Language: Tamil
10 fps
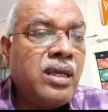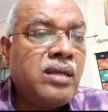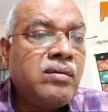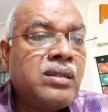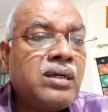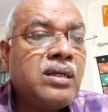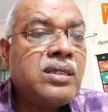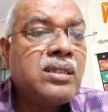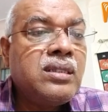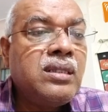இருபத்தெட்டு
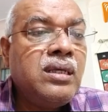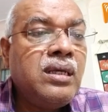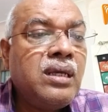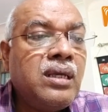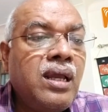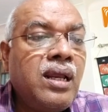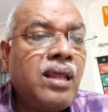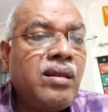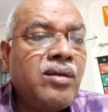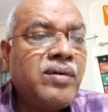லட்சத்தி
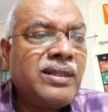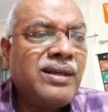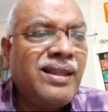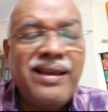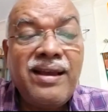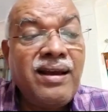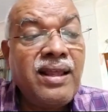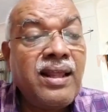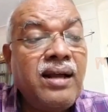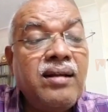அது ஏதோ வருது
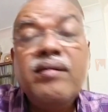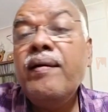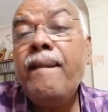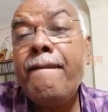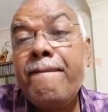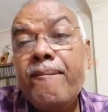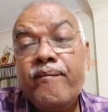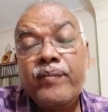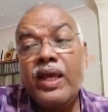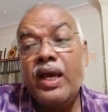அது அதான்
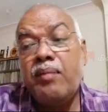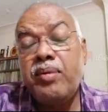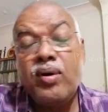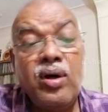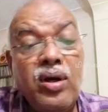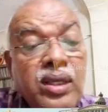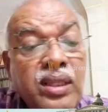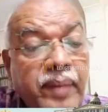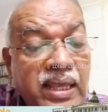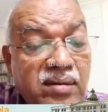அப்போது
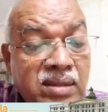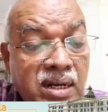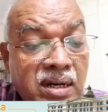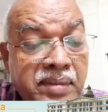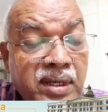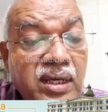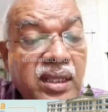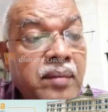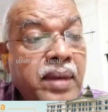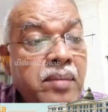இது படிக்கவே தெரியல நமக்கு
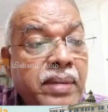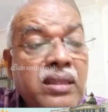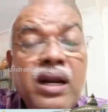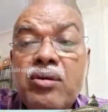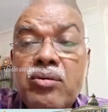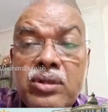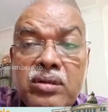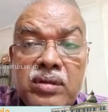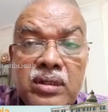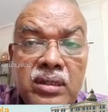இந்த மாதிரி பத்து நாளைக்கு
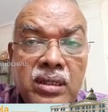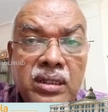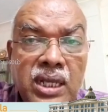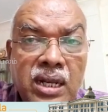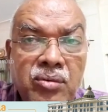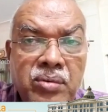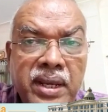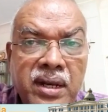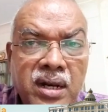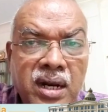ஒருத்தன் வந்து இந்தியாவில்
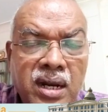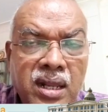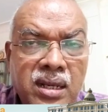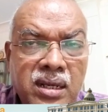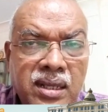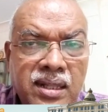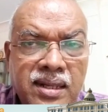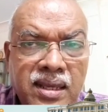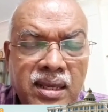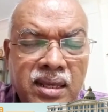உருவாகிட்டு இருக்கானா
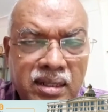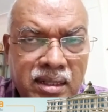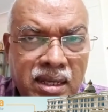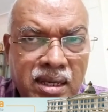இது இந்த